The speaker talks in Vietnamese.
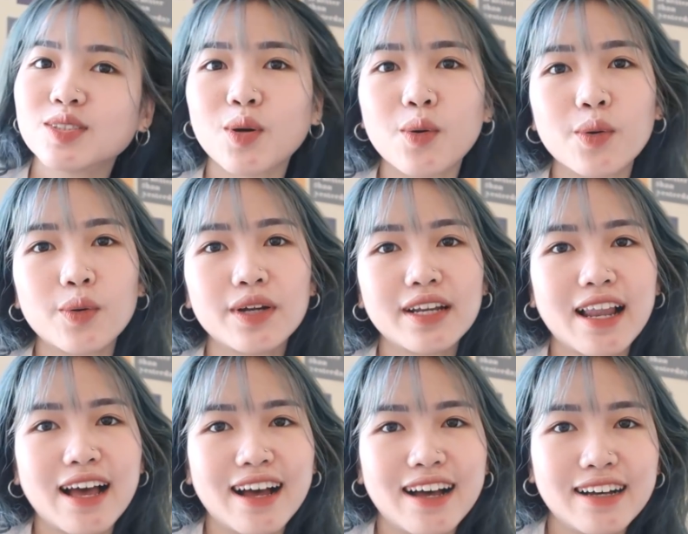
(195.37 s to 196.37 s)
rồi
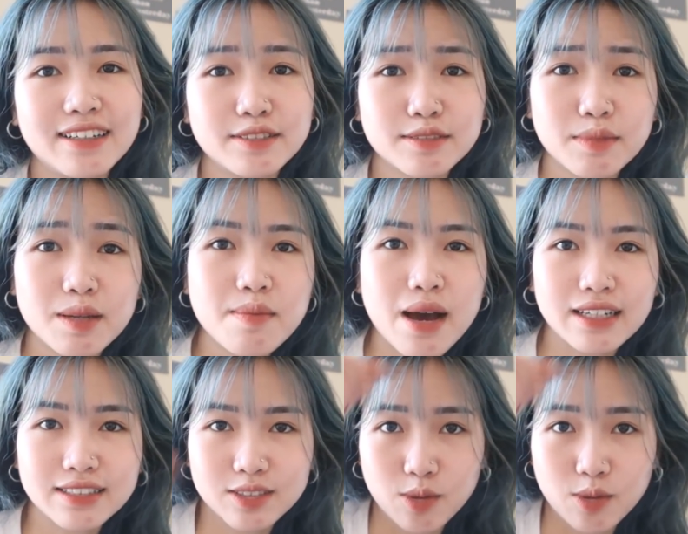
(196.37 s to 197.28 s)
là à, mấy bạn